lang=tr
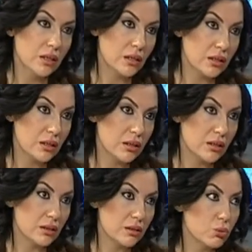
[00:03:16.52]

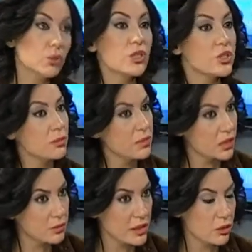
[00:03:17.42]
e,
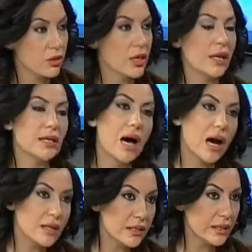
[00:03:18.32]
ulaşamayabiliyor. Yani
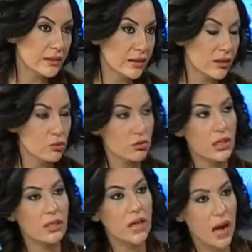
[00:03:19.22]
her ilde,
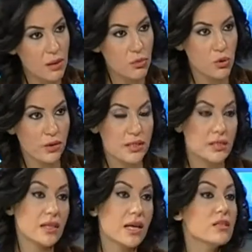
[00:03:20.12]
Türkiye'nin her
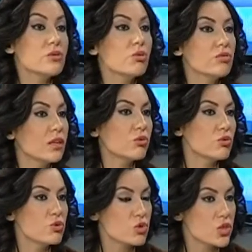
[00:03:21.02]
bölgesinde en son
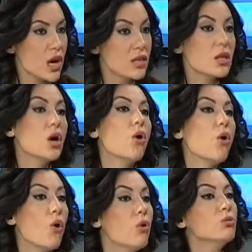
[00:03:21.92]
teknoloji cihaz
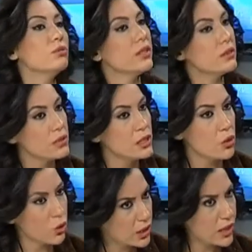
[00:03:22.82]

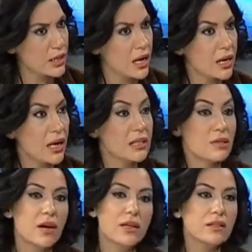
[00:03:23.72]
olmayabiliyor. Olan Elbette.
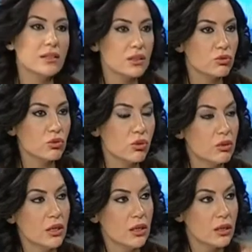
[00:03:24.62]
yerler var ya da
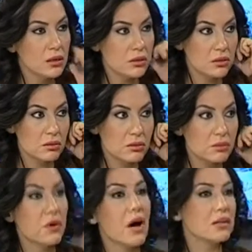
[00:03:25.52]
gidiyor
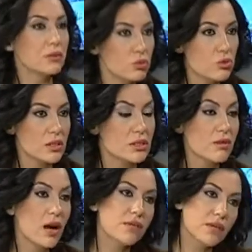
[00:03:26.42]
e, fark
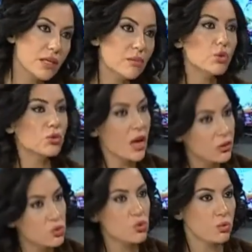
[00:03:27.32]
ücreti var veremiyor.
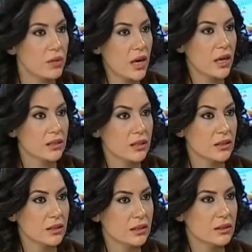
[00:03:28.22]
Daha düşük bir yerde
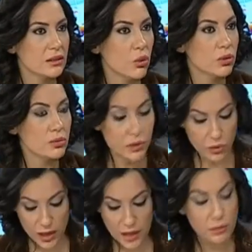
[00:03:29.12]
e,
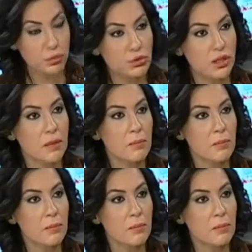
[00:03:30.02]
olabiliyor. Yani burada